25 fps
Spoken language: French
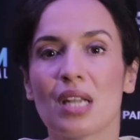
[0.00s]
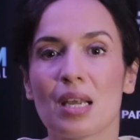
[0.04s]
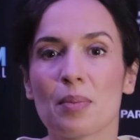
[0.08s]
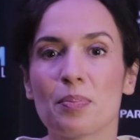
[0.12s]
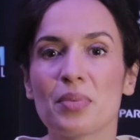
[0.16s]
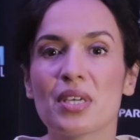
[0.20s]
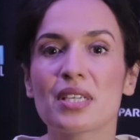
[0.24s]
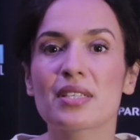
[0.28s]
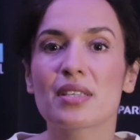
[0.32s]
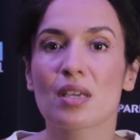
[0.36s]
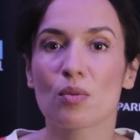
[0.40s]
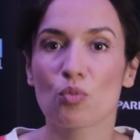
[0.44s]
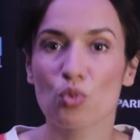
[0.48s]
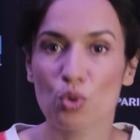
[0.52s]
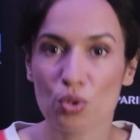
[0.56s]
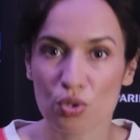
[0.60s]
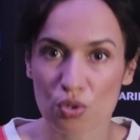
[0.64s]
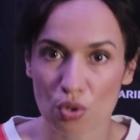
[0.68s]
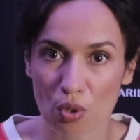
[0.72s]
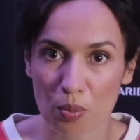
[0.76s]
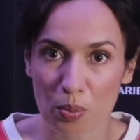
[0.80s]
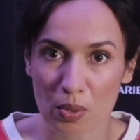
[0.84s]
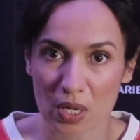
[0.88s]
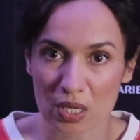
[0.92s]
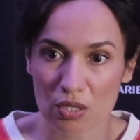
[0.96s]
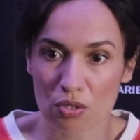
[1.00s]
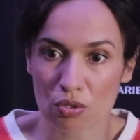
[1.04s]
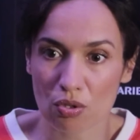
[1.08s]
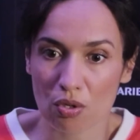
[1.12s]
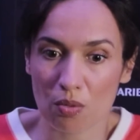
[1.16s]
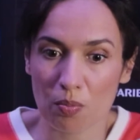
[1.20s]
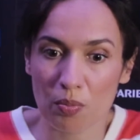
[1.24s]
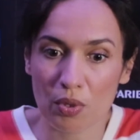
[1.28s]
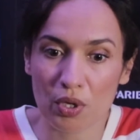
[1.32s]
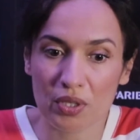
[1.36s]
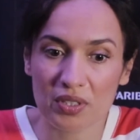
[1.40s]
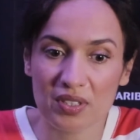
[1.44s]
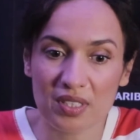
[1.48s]
de la pièce Amour sur place ou
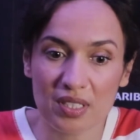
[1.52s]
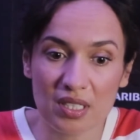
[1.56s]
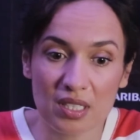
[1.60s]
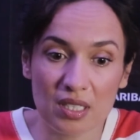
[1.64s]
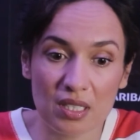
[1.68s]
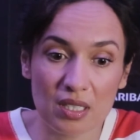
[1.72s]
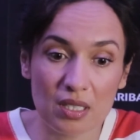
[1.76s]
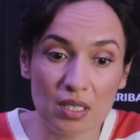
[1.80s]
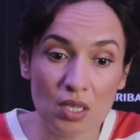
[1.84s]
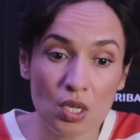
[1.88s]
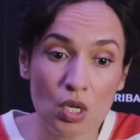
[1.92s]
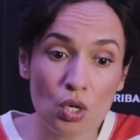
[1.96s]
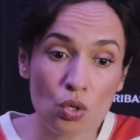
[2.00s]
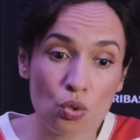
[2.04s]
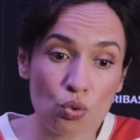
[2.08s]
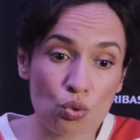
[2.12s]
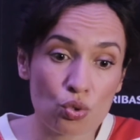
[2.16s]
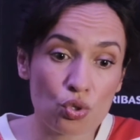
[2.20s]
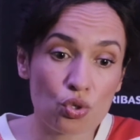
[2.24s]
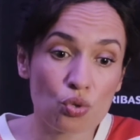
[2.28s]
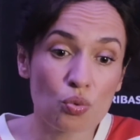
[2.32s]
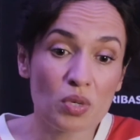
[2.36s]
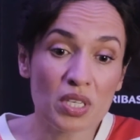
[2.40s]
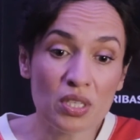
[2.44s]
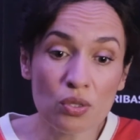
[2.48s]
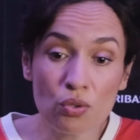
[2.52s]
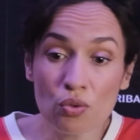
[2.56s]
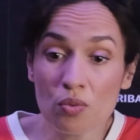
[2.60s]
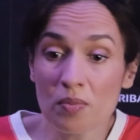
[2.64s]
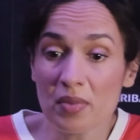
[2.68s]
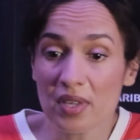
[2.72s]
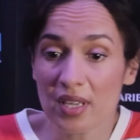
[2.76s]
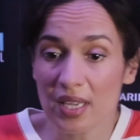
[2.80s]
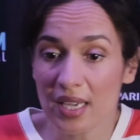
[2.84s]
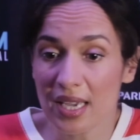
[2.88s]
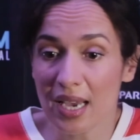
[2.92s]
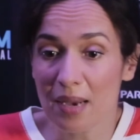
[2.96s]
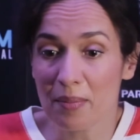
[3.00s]
emporté. Et on jouait Noum
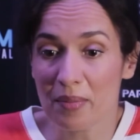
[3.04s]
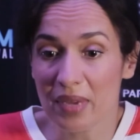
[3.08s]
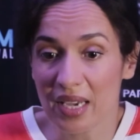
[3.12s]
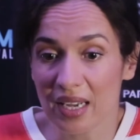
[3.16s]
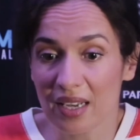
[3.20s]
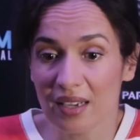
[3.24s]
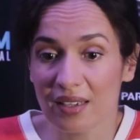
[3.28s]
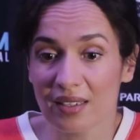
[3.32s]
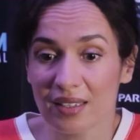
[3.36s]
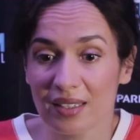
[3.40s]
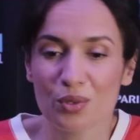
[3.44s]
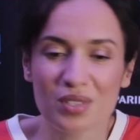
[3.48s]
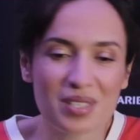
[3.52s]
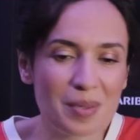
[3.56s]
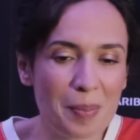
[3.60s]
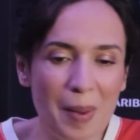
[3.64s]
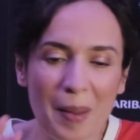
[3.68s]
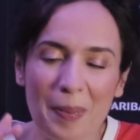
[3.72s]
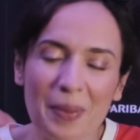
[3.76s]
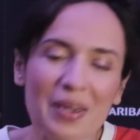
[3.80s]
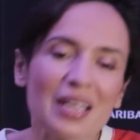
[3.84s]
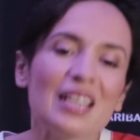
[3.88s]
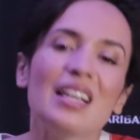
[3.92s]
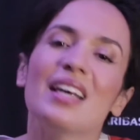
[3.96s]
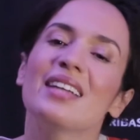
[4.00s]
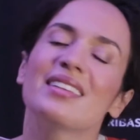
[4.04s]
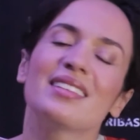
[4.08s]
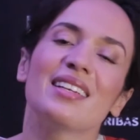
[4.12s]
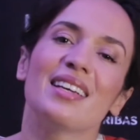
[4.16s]
et Amel. On s'est pas pris la